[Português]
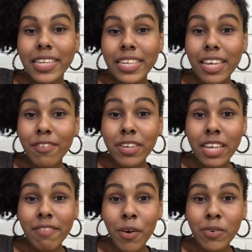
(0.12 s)
Se
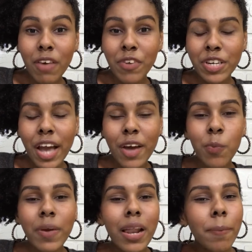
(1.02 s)
você vai usar fichário
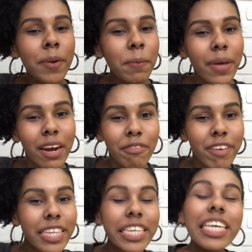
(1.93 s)
pela primeira
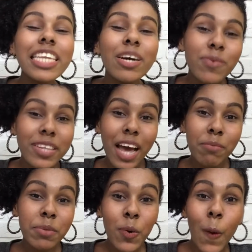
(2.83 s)
vez e não
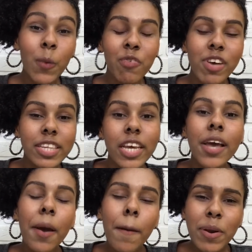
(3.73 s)
sabe como
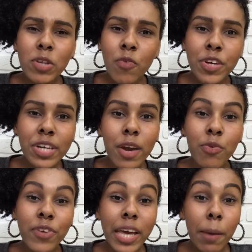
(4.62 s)
fazer para o seu fichário
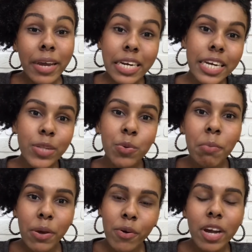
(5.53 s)
ficar bem lindo e
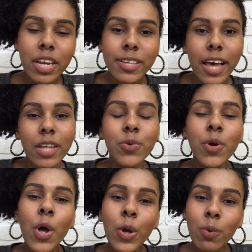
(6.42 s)
bem organizado,
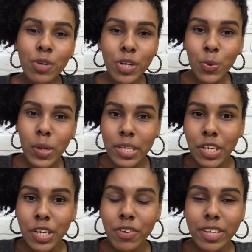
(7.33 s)
continue
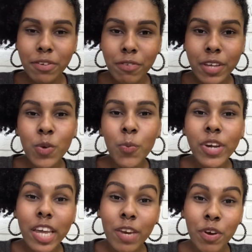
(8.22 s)
assistindo esse vídeo
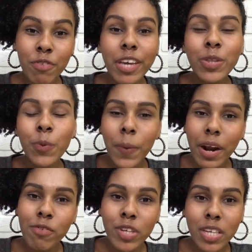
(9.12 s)
porque ele foi feito
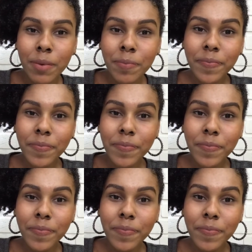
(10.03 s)
para você.